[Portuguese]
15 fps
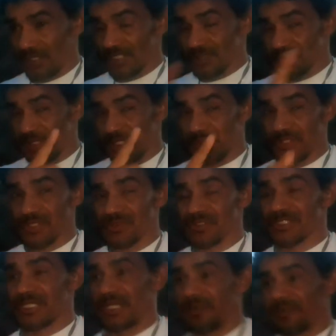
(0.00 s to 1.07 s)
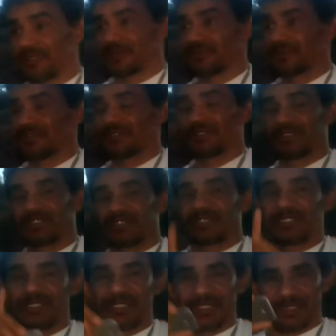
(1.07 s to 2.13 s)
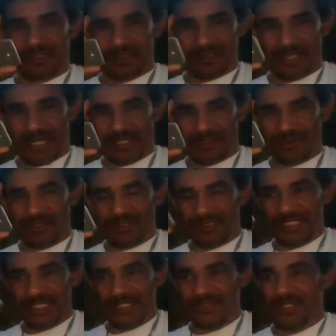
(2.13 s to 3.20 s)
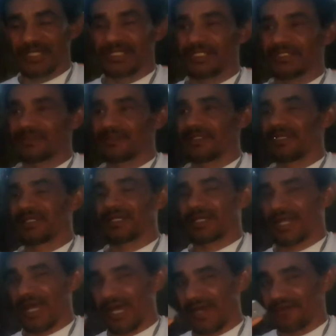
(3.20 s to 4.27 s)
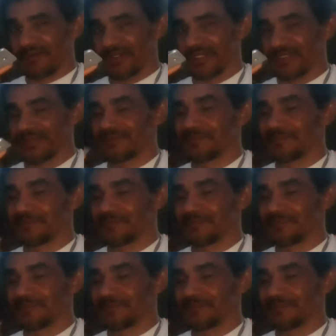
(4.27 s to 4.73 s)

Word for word: Explico isso sempre. E anotem isso aí gravem.